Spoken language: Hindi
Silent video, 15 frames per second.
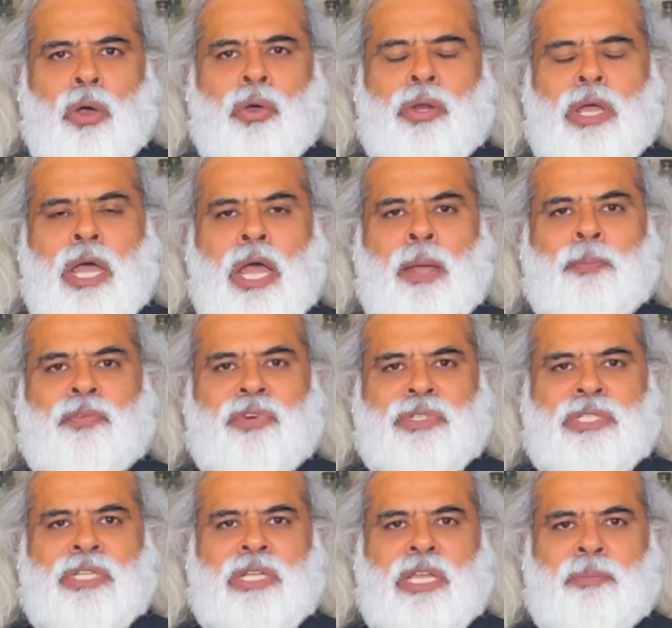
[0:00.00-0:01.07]
और आप
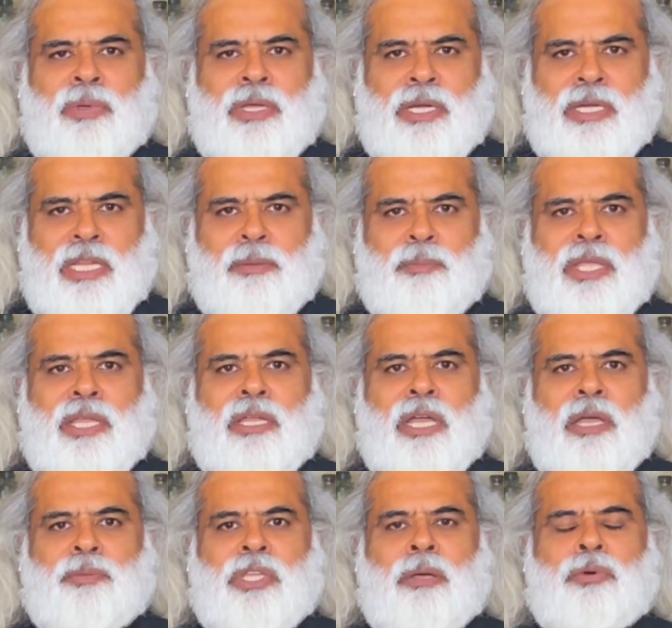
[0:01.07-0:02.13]
वजन कम करने में
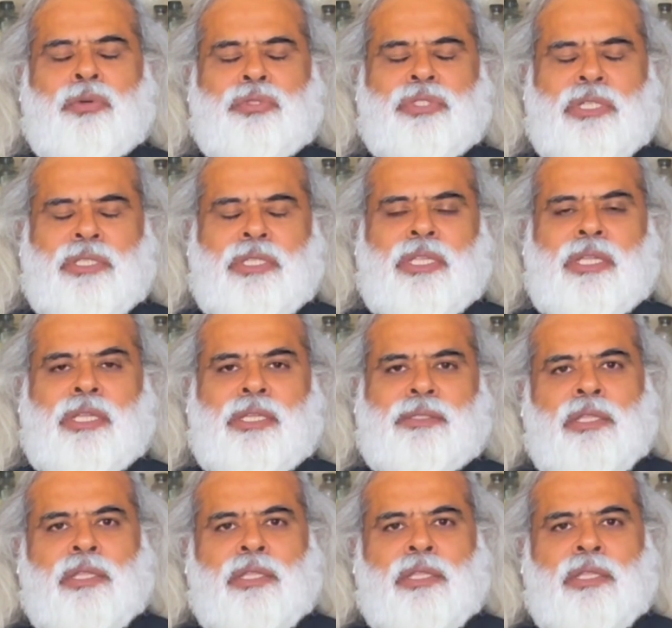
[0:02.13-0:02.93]
कामयाब हो सकते हैं